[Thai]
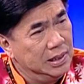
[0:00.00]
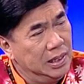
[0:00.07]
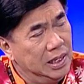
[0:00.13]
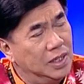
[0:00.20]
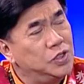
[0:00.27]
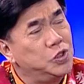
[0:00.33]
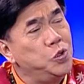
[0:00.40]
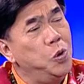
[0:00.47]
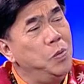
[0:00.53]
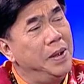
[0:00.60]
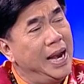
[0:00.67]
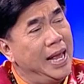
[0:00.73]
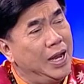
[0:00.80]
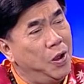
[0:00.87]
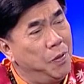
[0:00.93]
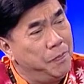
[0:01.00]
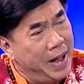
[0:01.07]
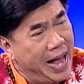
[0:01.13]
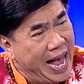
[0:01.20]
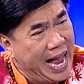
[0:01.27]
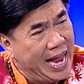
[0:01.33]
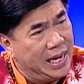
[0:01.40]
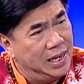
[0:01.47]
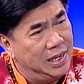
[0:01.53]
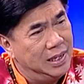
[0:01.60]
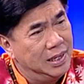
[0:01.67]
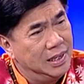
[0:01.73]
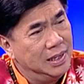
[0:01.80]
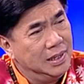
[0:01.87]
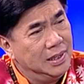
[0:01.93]
แล้วซูมอะไรเข้าไปค
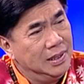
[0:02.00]
รับ